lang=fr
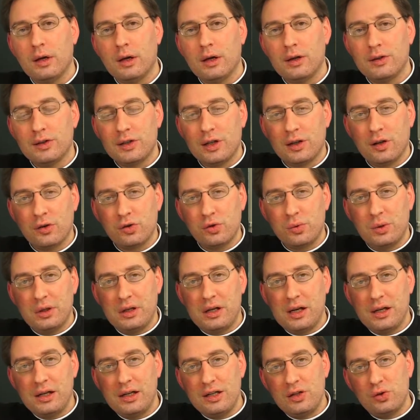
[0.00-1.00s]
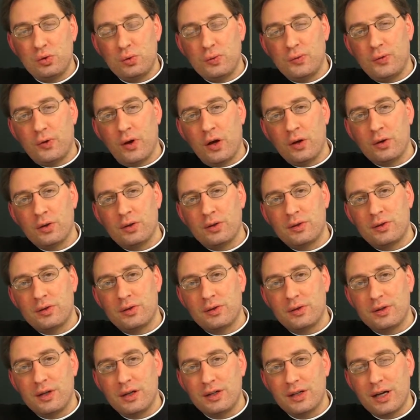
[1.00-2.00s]
C'est ensuite l'Église
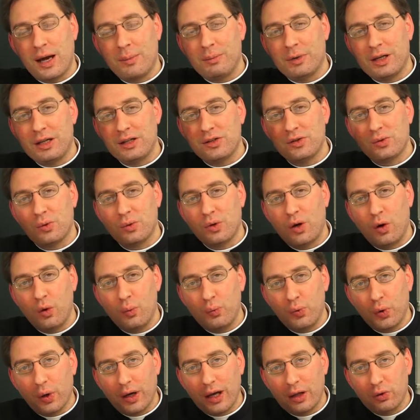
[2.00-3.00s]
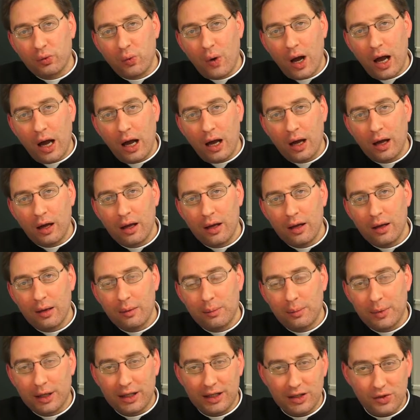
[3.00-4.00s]
souffrante, des âmes qui sont dans le purgatoire,
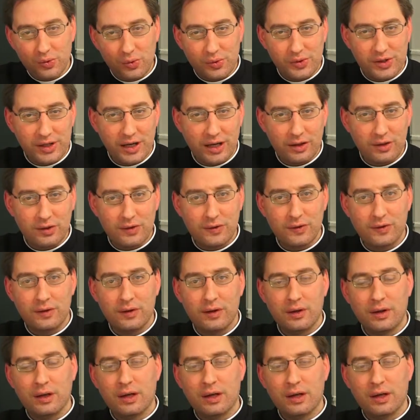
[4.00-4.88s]
mais qui sont saintes.